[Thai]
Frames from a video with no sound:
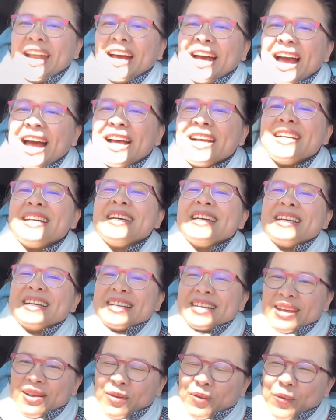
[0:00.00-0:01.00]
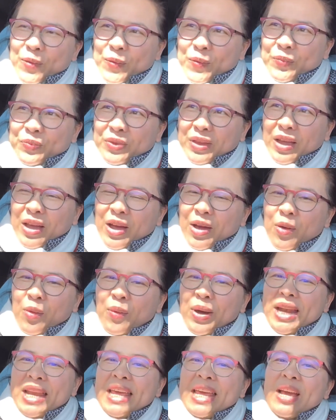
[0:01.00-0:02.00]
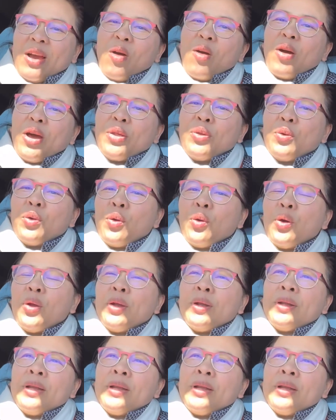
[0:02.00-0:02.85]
นะคะ วันนี้ขอให้ทุกคน